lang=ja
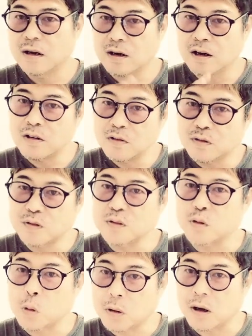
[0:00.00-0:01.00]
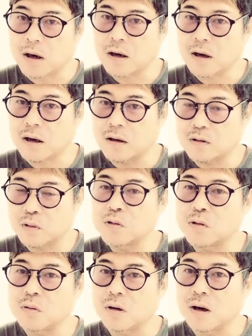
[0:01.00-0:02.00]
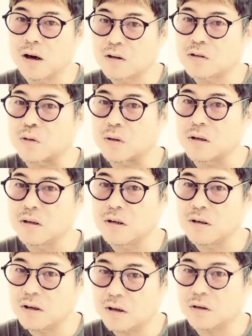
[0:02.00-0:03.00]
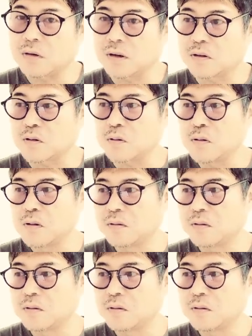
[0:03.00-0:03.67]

カンフーとかかそういうのがアクションが人気あったわけですよ